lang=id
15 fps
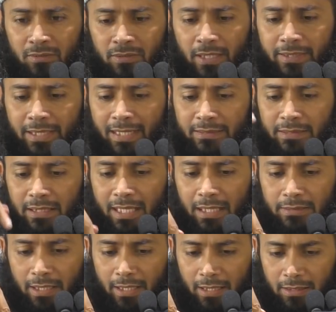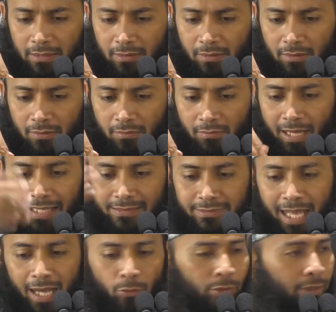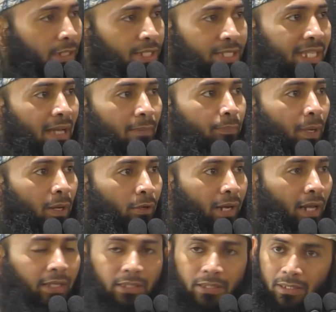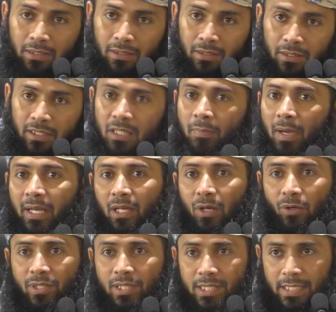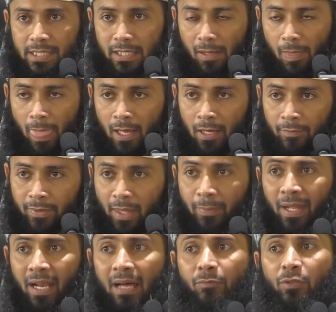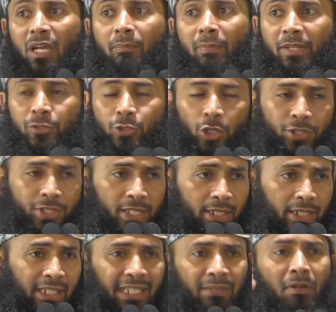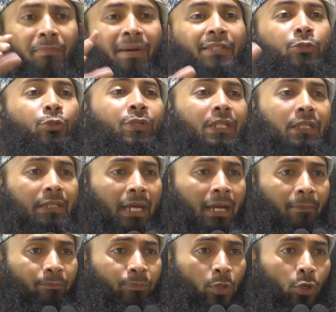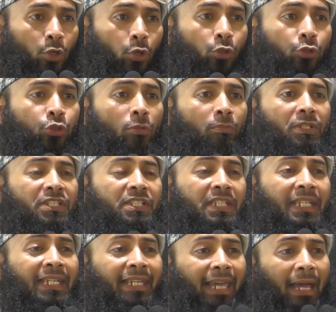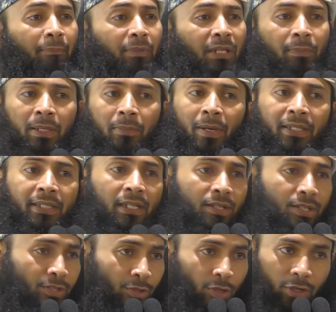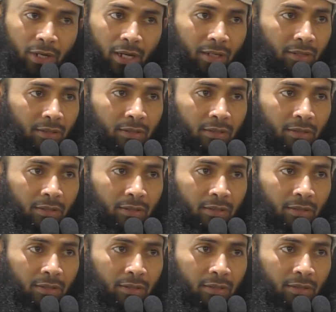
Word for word: Tadi Anti katakan nggak tahu ini siapa orang ini, gimana kondisinya. Tapi alhamdulillah medsos sendiri membantu kita untuk menyingkap kepribadian seseorang.